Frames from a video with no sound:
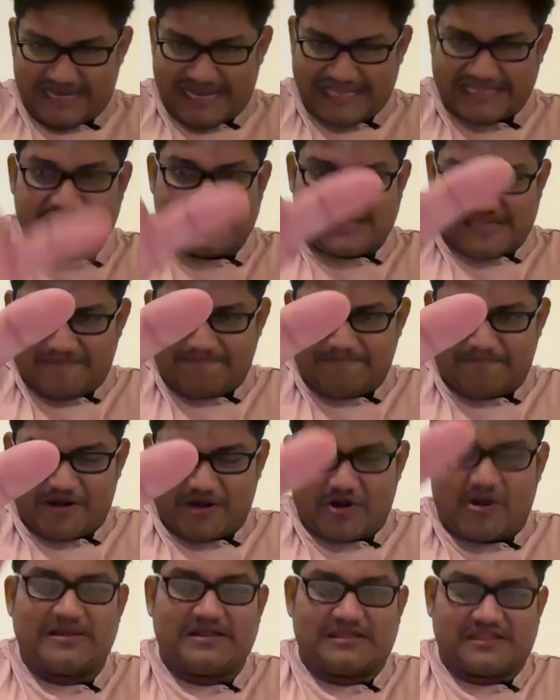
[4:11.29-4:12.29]
எதை ஸ்கிப்
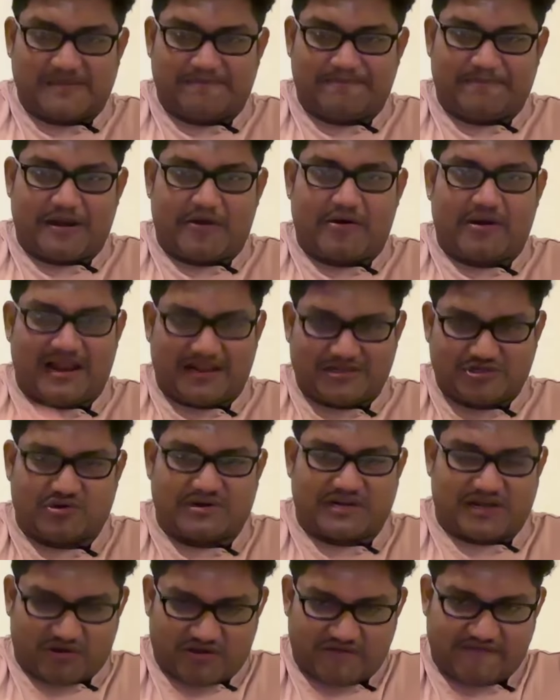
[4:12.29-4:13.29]
பண்ணோம் எதை ஸ்கிப் பண்ண கூட நான்
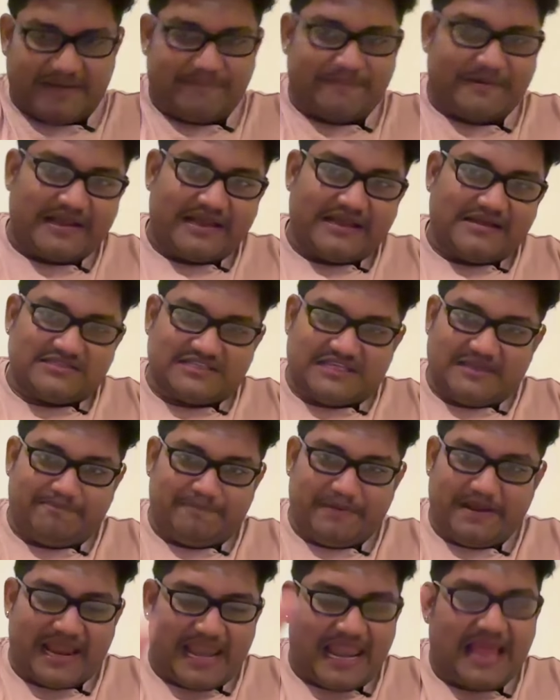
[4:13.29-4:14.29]
சொல்றேன் கொஞ்சம் வெயிட் பண்ணுங்க
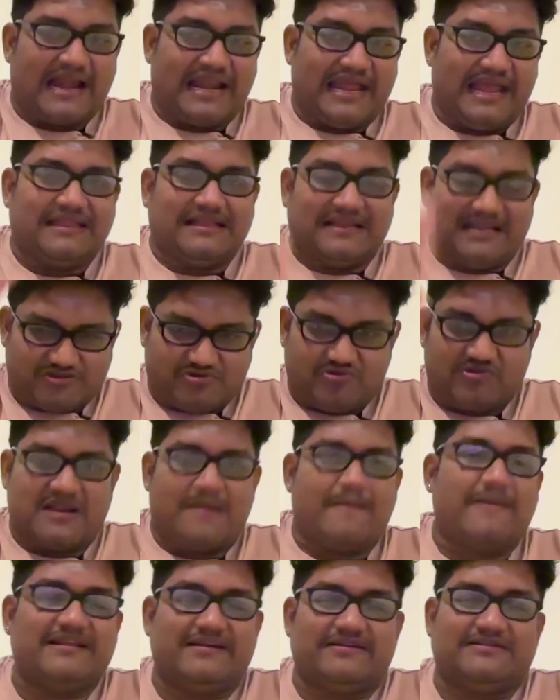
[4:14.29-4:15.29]
ஸ்கிப்பிங் எல்லாம் கிடையாது நான் சொல்ற
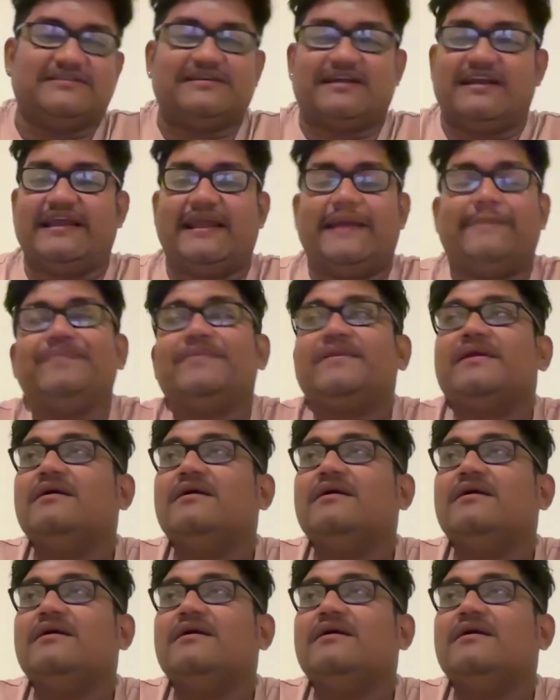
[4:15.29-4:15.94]
மாதிரி தயவுசெஞ்சு கேளுங்க